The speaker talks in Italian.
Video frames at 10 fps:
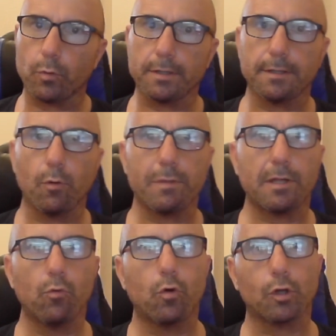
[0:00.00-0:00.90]
e quindi non mi
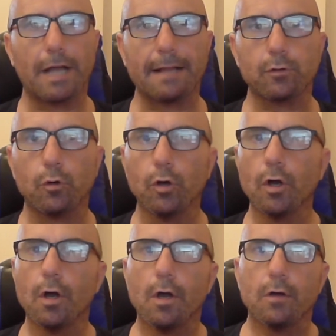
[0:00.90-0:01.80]
dilungo tanto
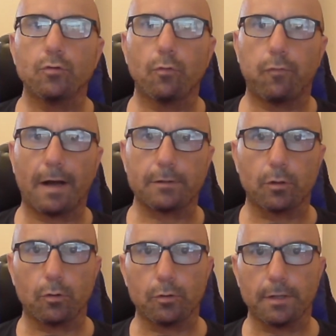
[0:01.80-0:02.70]
sul
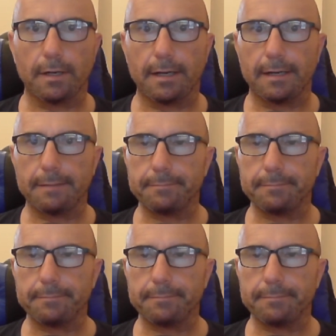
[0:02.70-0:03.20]
fatto della,